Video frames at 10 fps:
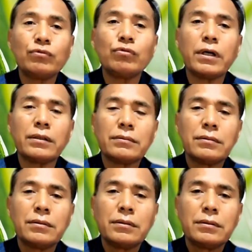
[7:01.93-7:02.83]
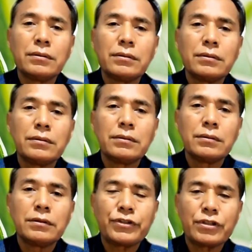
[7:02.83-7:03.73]
Tuhan
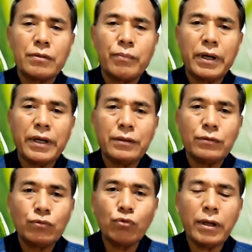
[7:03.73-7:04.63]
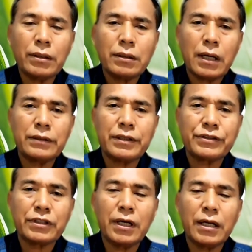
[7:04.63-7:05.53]
sebagai Tuhan
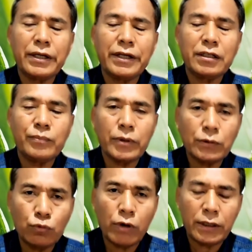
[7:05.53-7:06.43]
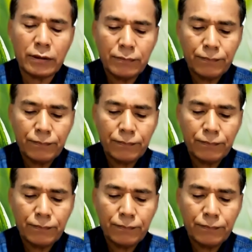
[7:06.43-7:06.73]
atas segala yang dipertuan,